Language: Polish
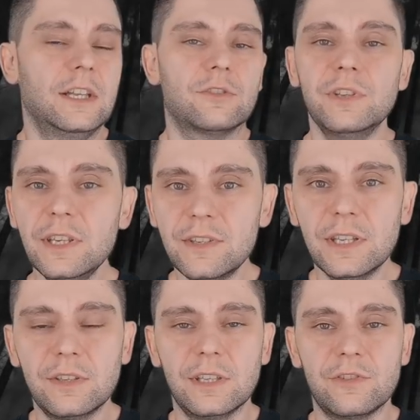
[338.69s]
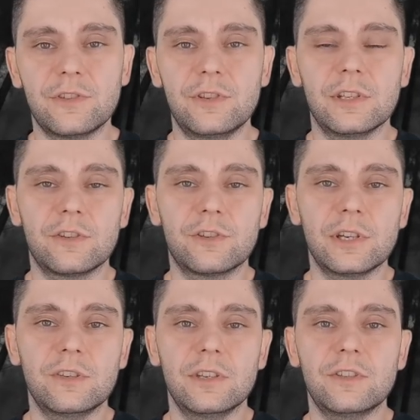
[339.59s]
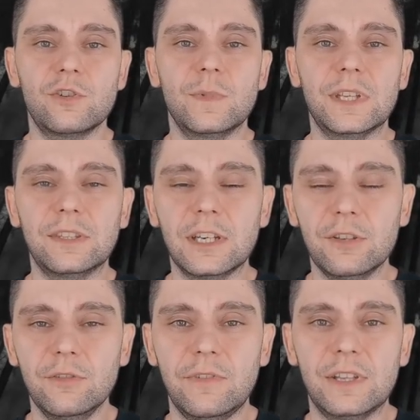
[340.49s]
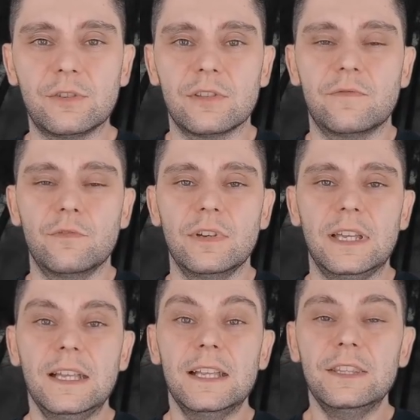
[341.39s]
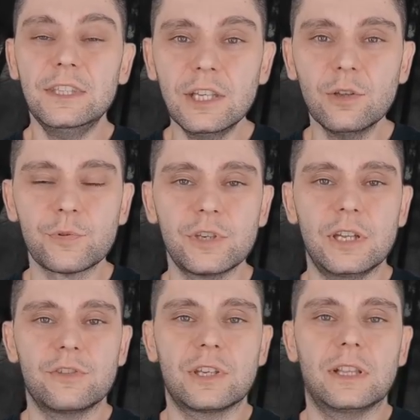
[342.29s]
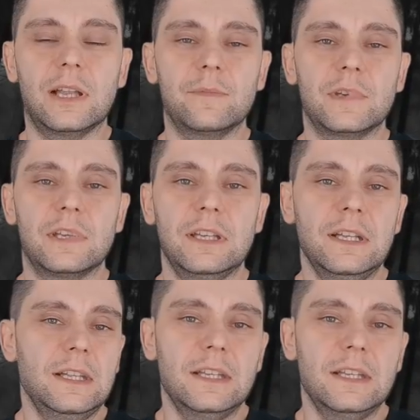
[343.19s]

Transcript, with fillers: To nie jest jedyna dziedzina życia, gdzie jesteśmy tak traktowani. To jest w ogóle nie do przyjęcia dla mnie.